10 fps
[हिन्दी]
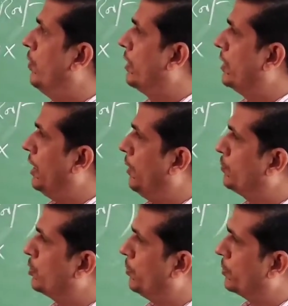वाटर
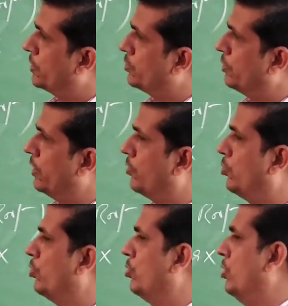एब्जॉर्बेशन जो है
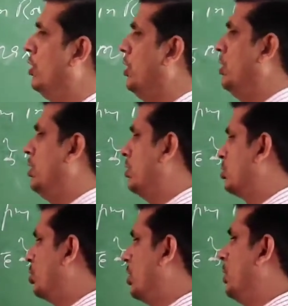वो
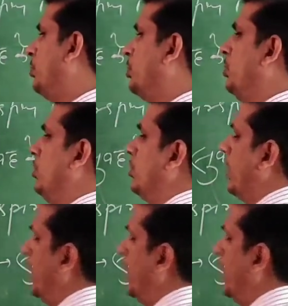छोटे पौधों